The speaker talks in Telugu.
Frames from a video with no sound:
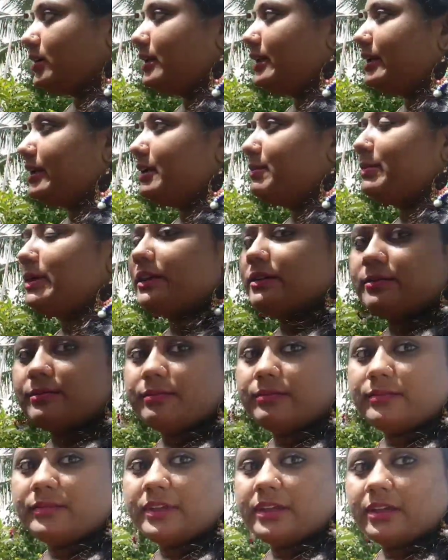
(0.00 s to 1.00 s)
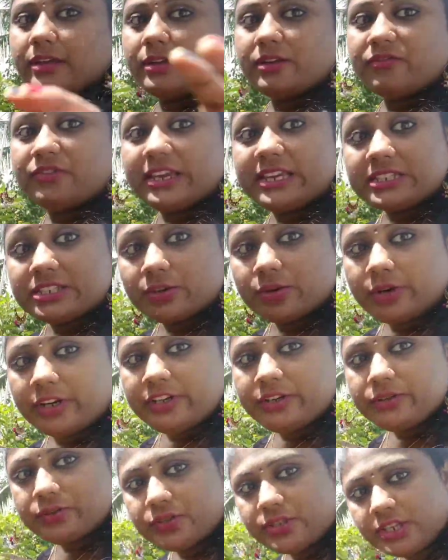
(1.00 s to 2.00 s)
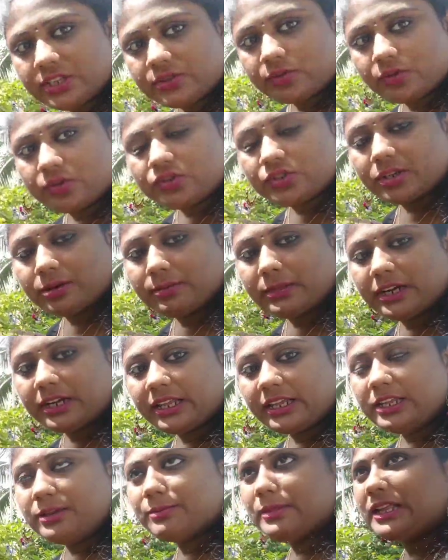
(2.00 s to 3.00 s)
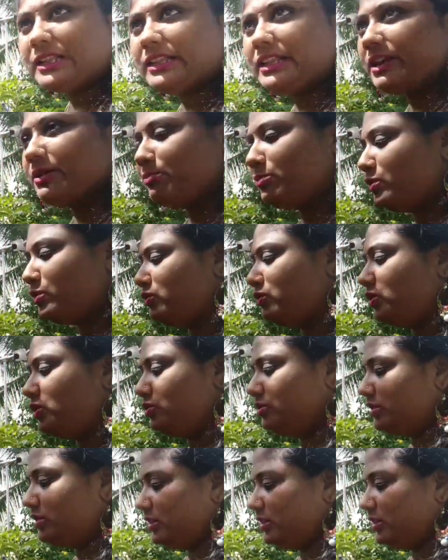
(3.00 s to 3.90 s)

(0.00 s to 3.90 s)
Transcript: అలాగే మనం ఫేస్ కూడా యూస్ చేసుకోవచ్చు అనమాట ఈ మందారం పువ్వులు